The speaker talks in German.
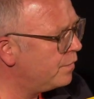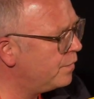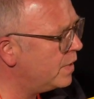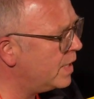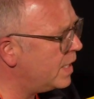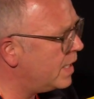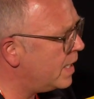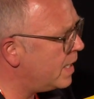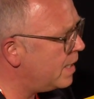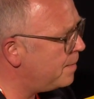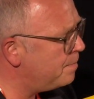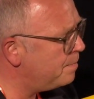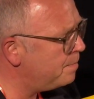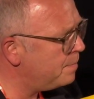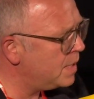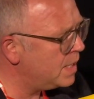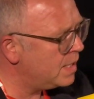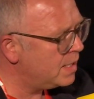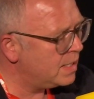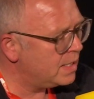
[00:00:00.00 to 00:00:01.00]
wir
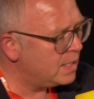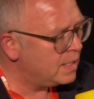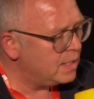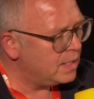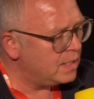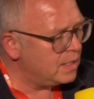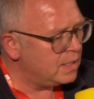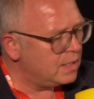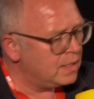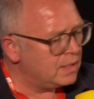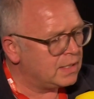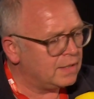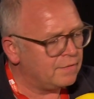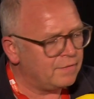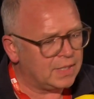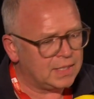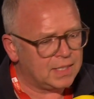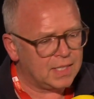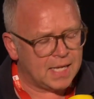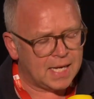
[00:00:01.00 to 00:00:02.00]
haben, dann
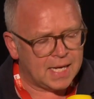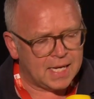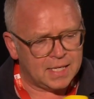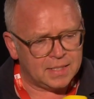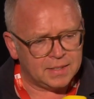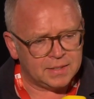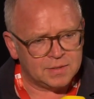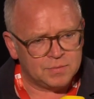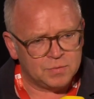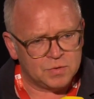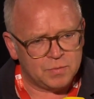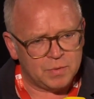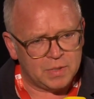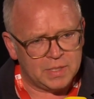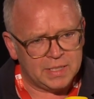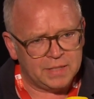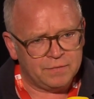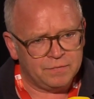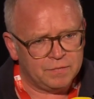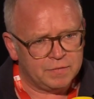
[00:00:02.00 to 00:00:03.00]
war klar, jetzt müssen wir
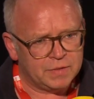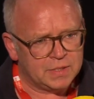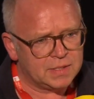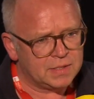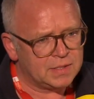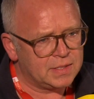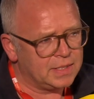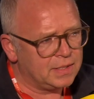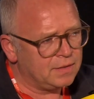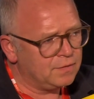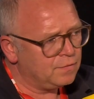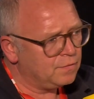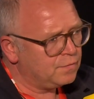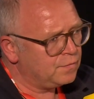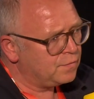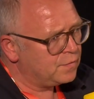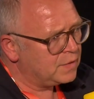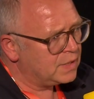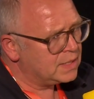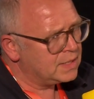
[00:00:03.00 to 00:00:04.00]
überlegen, wie wir das Ding
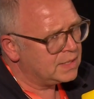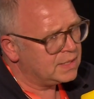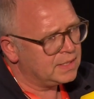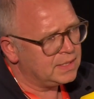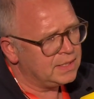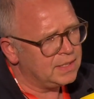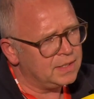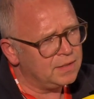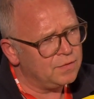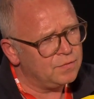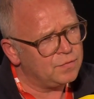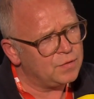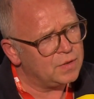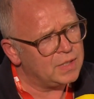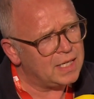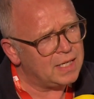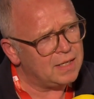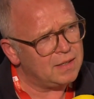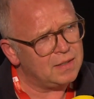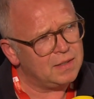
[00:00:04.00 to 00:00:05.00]
finanzieren.
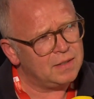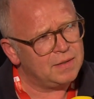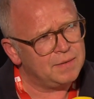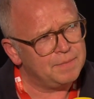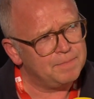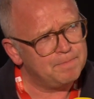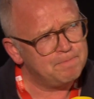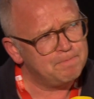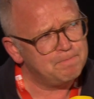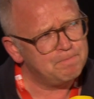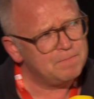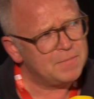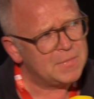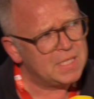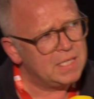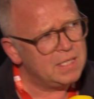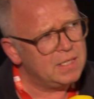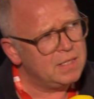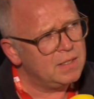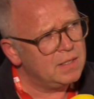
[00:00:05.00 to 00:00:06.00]
Von, ähm,
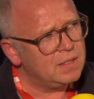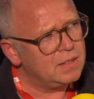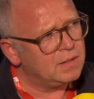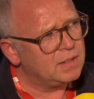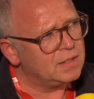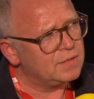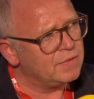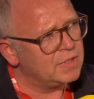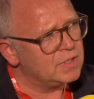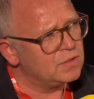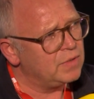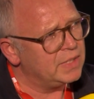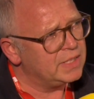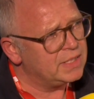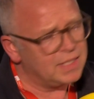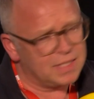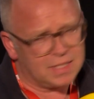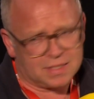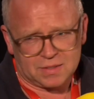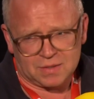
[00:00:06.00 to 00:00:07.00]
dass wir das nur
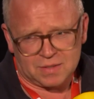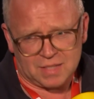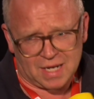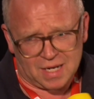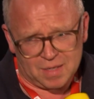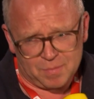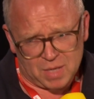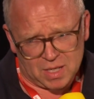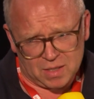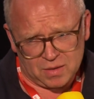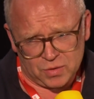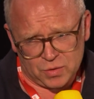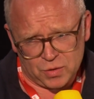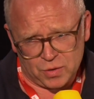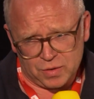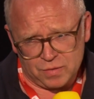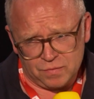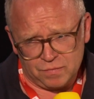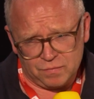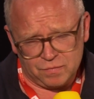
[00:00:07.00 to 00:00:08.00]
international machen
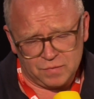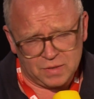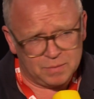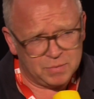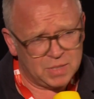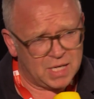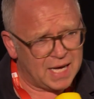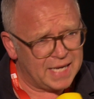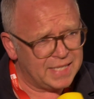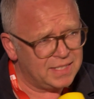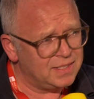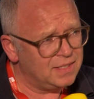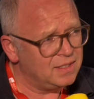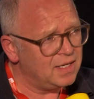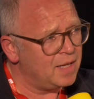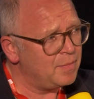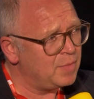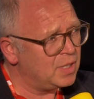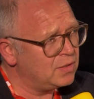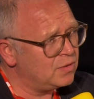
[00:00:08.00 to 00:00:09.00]
können. Wir haben ja ein
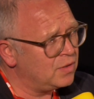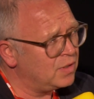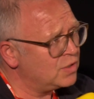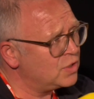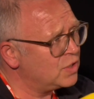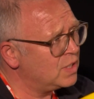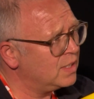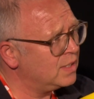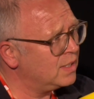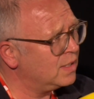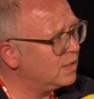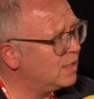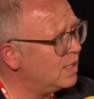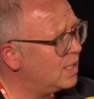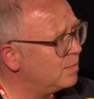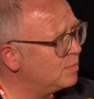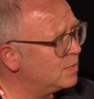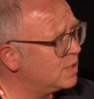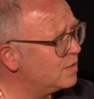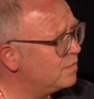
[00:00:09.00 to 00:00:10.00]
Dilemma in Deutschland dann
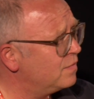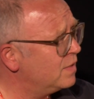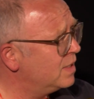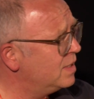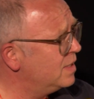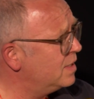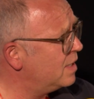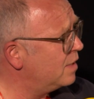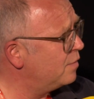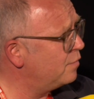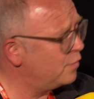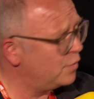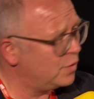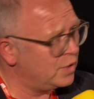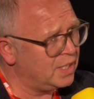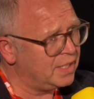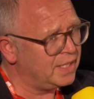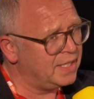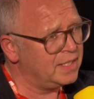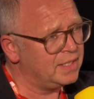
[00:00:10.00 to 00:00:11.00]
gehabt, dass wir nicht an
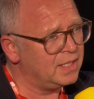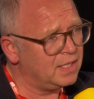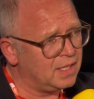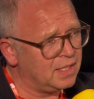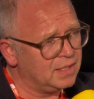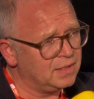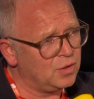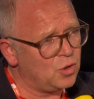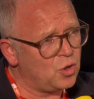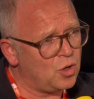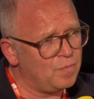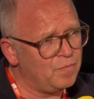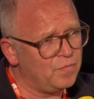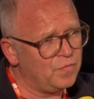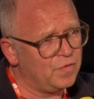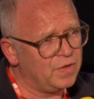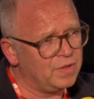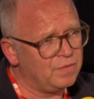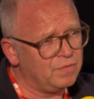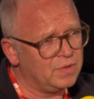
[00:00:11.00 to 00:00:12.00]
Fördergelder
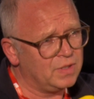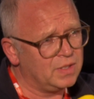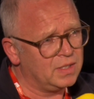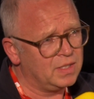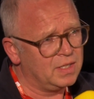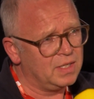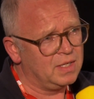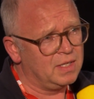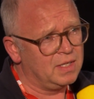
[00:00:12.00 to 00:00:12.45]
rankommen, wenn wir